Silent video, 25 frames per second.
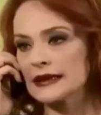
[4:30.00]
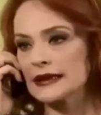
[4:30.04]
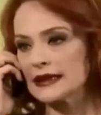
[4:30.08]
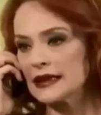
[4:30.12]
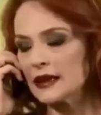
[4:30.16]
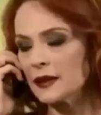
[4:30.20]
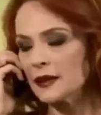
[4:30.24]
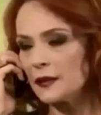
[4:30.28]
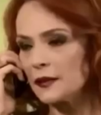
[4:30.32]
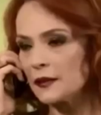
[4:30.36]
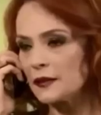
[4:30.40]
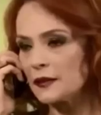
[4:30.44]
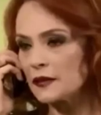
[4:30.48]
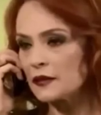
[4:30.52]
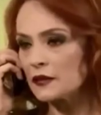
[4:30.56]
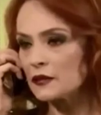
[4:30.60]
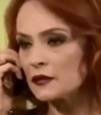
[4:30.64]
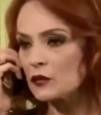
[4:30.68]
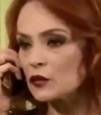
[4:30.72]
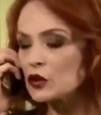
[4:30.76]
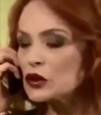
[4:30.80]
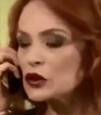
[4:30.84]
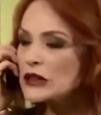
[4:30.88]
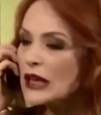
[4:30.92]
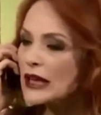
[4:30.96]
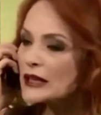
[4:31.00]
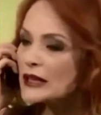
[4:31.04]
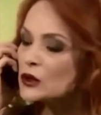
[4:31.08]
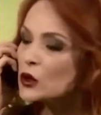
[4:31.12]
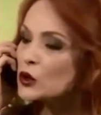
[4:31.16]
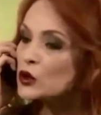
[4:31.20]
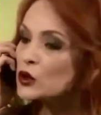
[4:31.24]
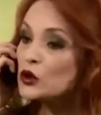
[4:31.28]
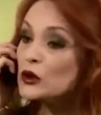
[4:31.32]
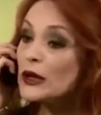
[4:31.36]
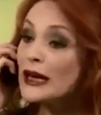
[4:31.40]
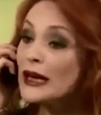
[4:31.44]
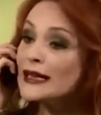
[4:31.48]
Kızım, bu
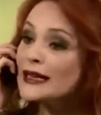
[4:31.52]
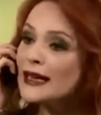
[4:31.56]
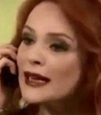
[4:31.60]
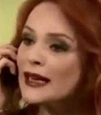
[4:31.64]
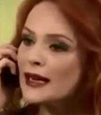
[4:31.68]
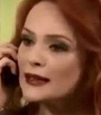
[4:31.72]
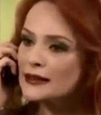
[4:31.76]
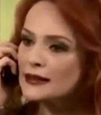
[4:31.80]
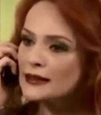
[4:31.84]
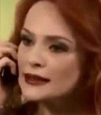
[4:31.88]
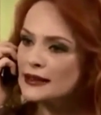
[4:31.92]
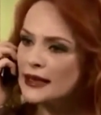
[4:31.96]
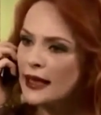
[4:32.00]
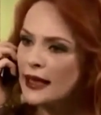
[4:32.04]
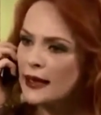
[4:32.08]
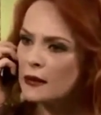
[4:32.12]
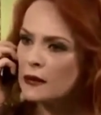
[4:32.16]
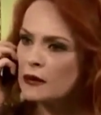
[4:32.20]
saat oldu. Nerede kaldın